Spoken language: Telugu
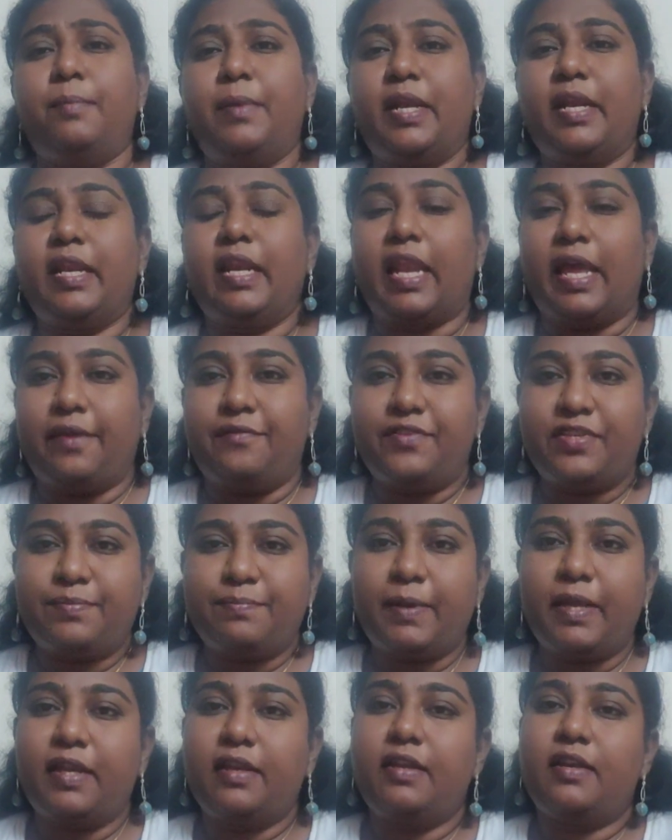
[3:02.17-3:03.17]
మన లైఫ్
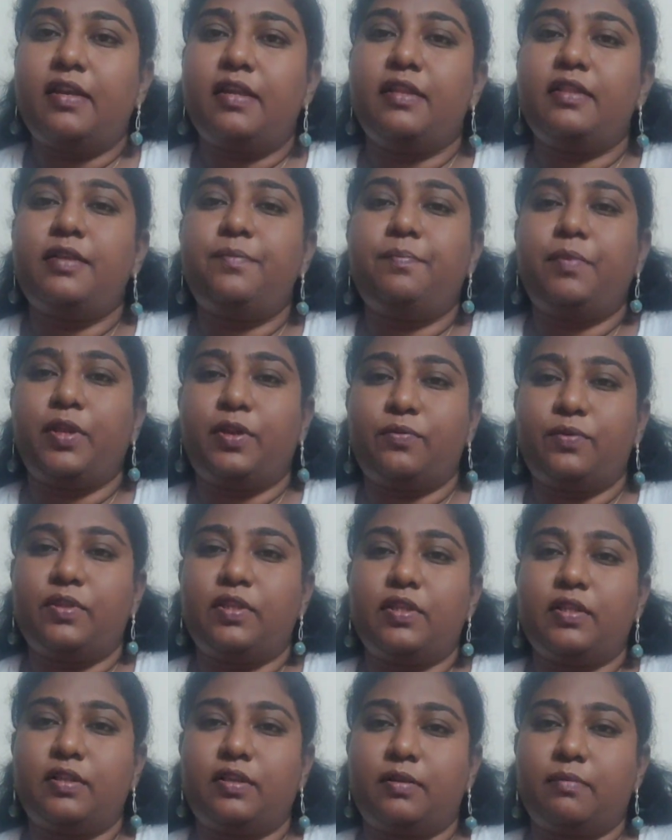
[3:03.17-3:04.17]
స్పాన్ అనేది
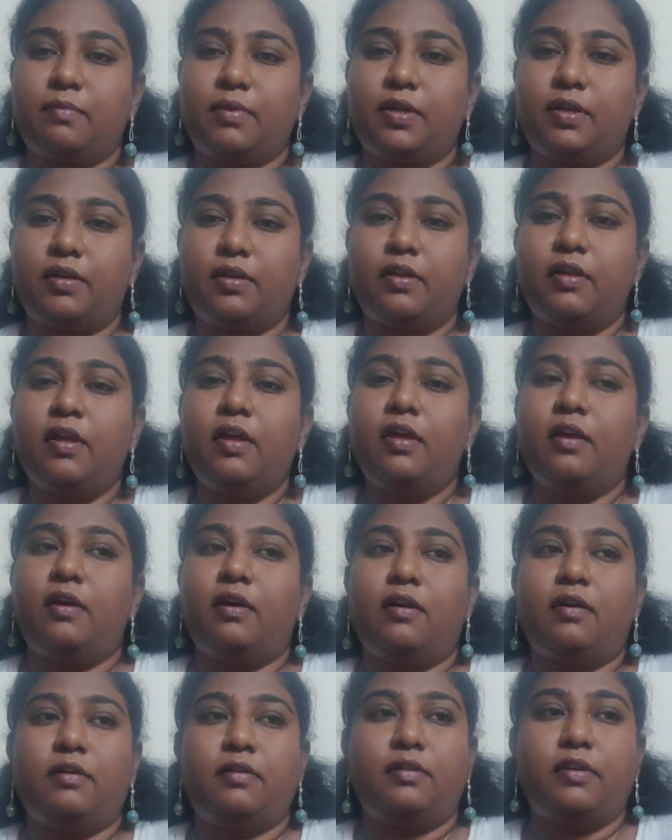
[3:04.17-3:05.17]
పెరుగుతుంది అనమాట
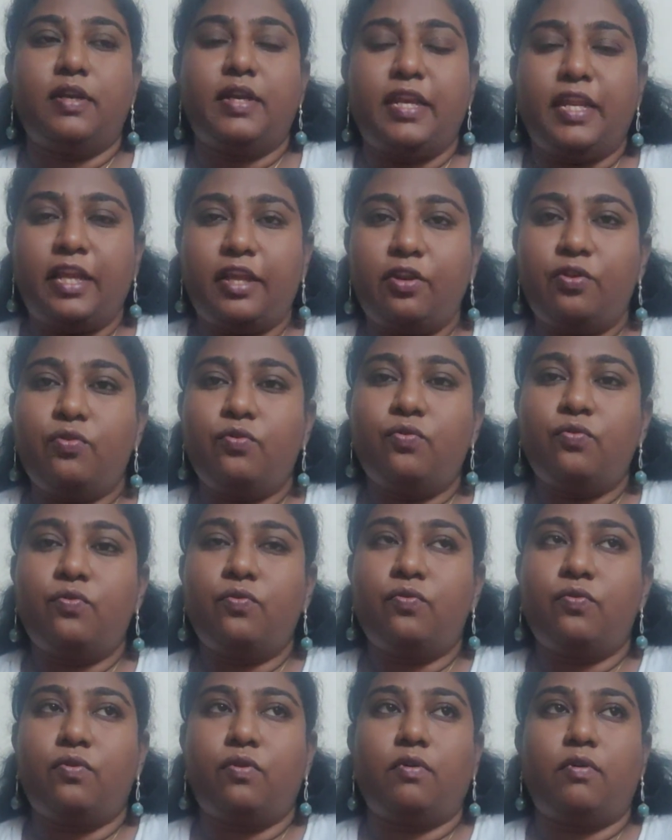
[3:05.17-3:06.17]
నేను
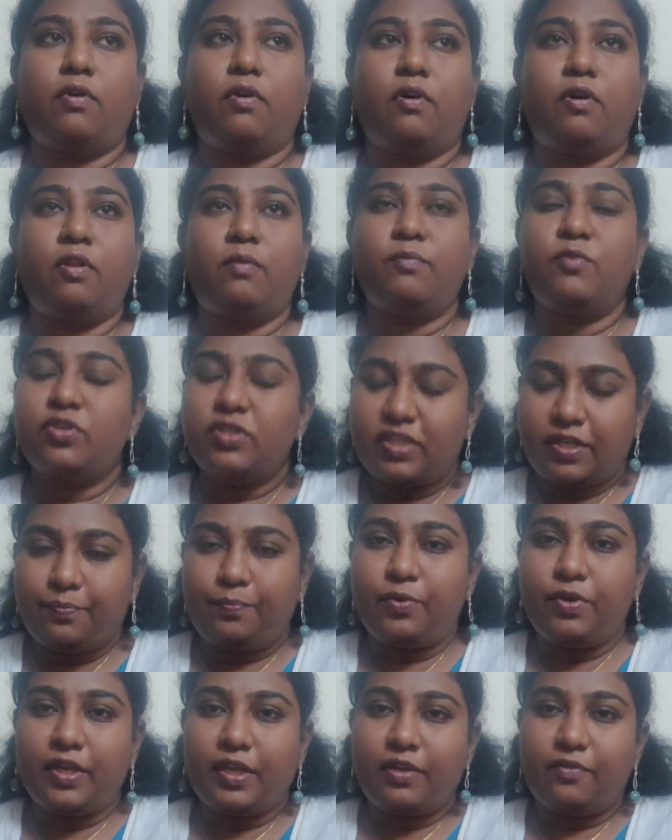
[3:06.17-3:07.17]
ఆల్మోస్ట్
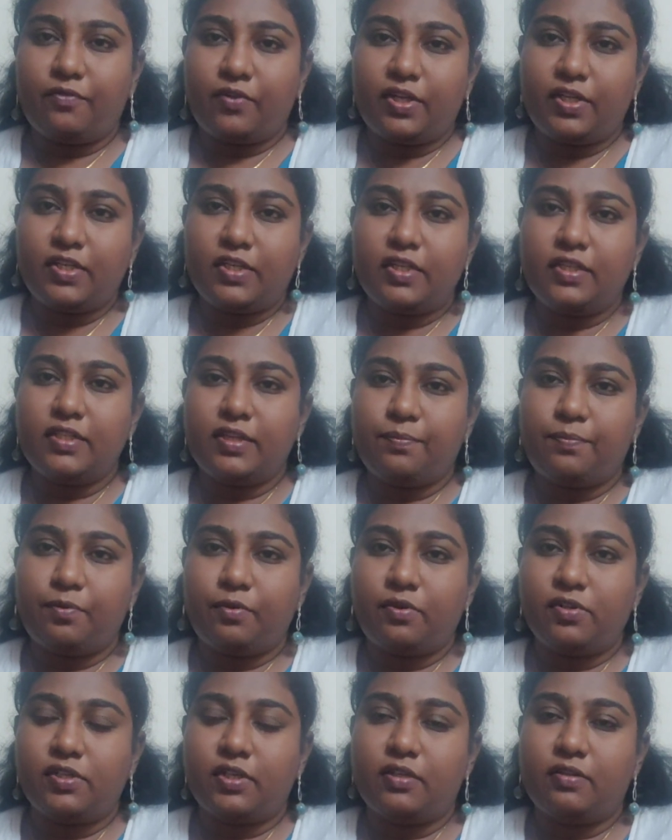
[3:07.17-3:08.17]
ఇప్పుడు నేను వర్క్ చేసే
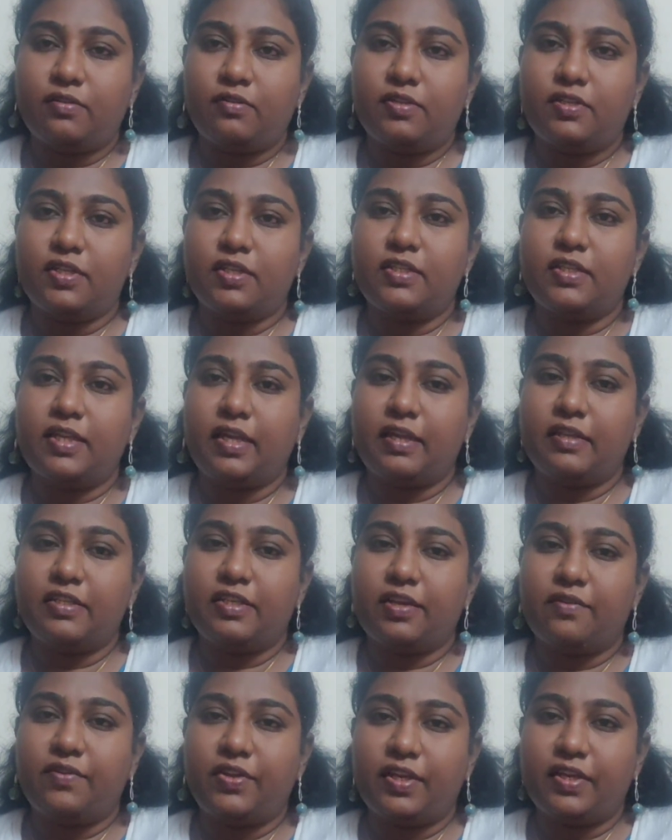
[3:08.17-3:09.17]
ప్రాజెక్ట్ వచ్చేసి
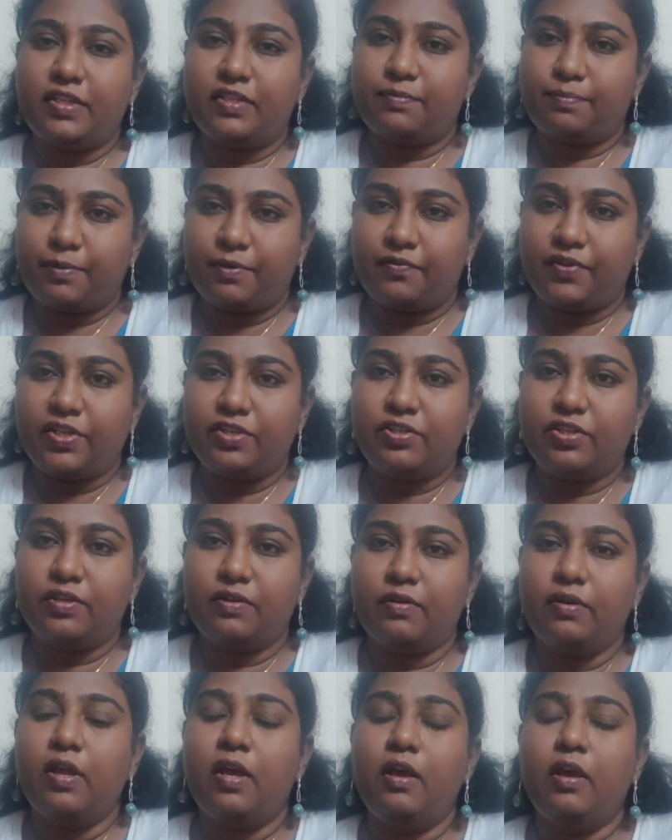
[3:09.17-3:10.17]
హెచ్ఐవి ఎయిడ్స్
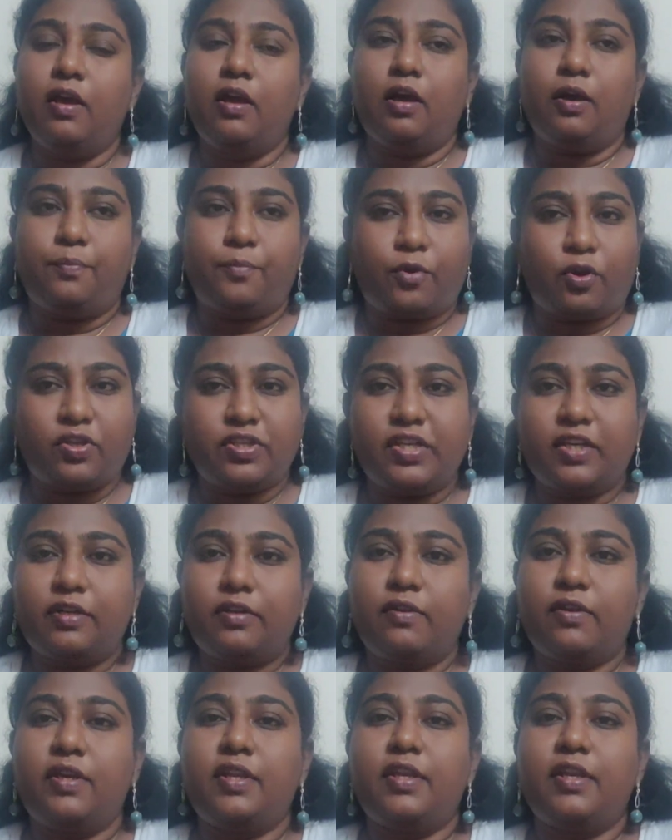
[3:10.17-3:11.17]
ప్రివెన్షన్
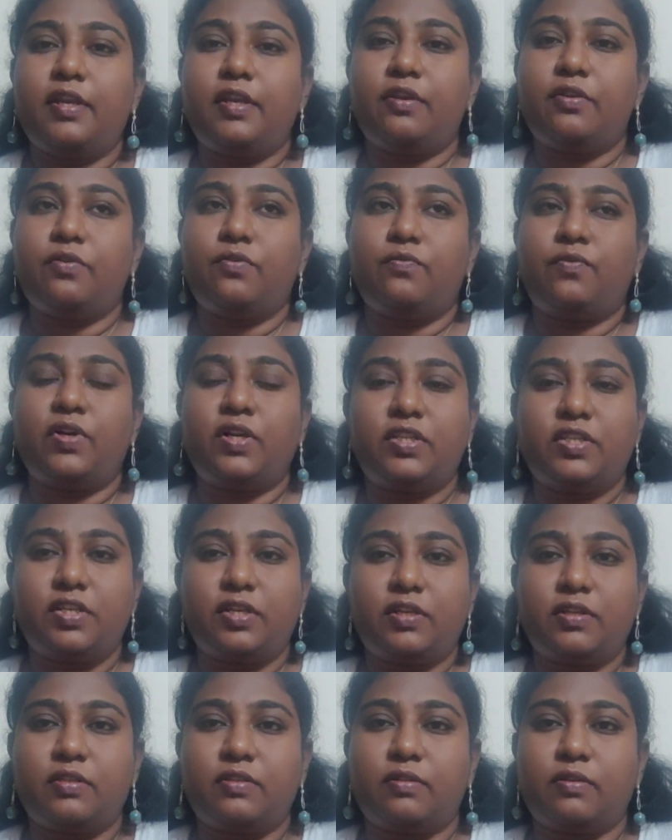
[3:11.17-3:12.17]
ప్రాజెక్ట్లోనే నేను వర్క్
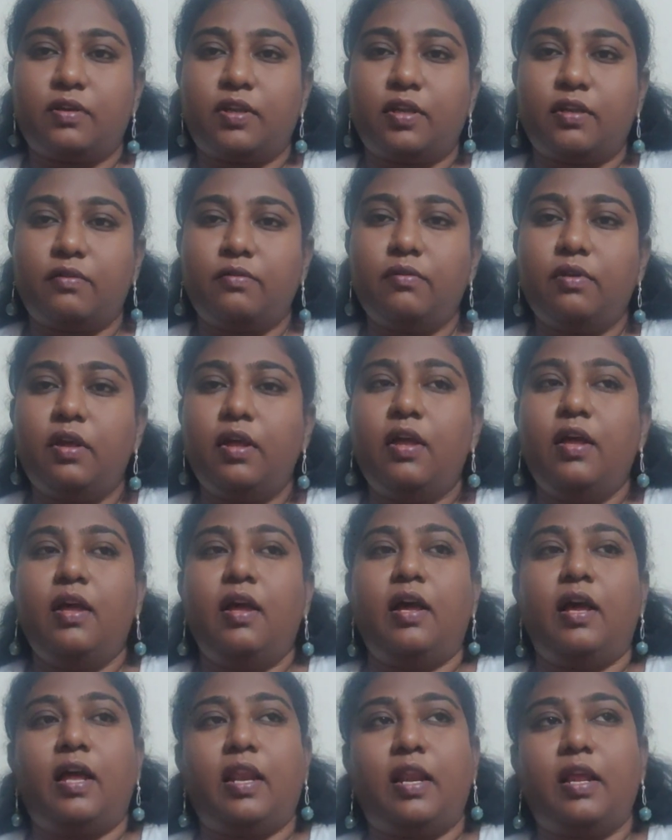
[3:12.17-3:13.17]
చేస్తున్నాను
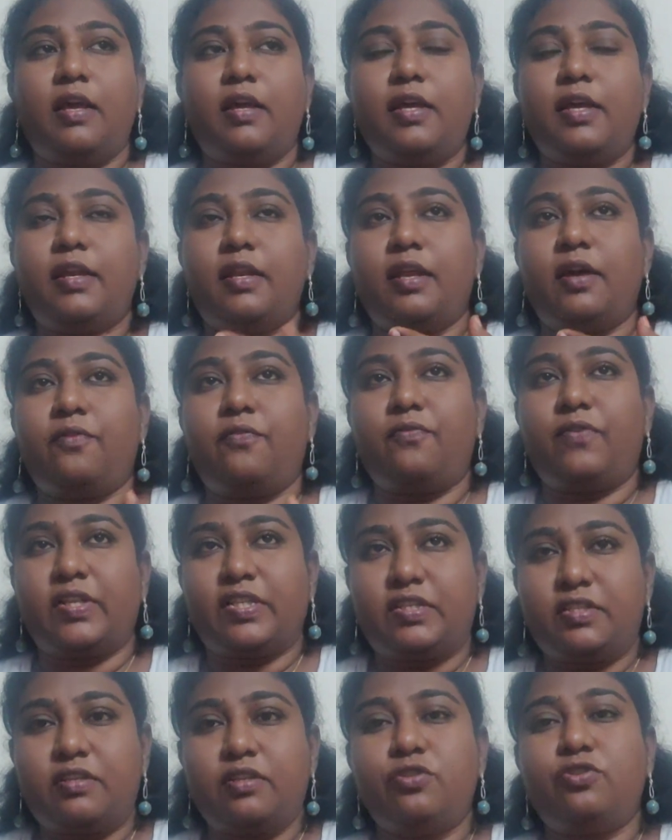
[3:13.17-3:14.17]
అలాగే నా
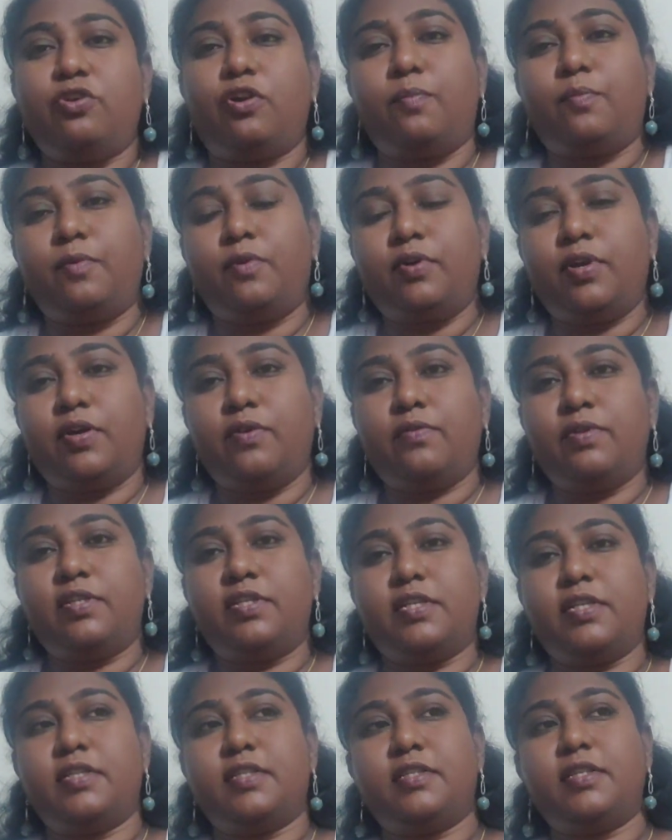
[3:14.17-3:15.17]
ఫస్ట్ జాబ్ కూడా
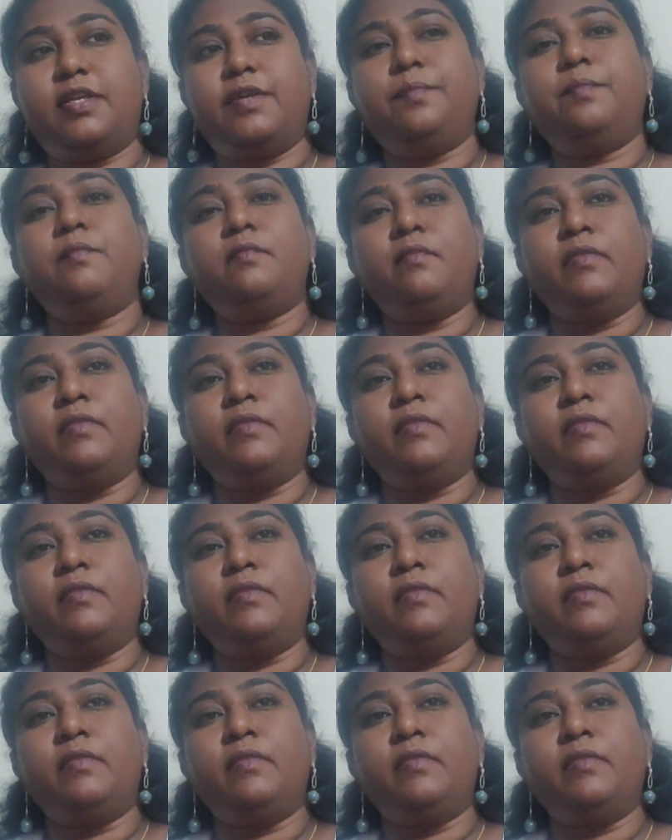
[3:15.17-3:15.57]
వచ్చేసి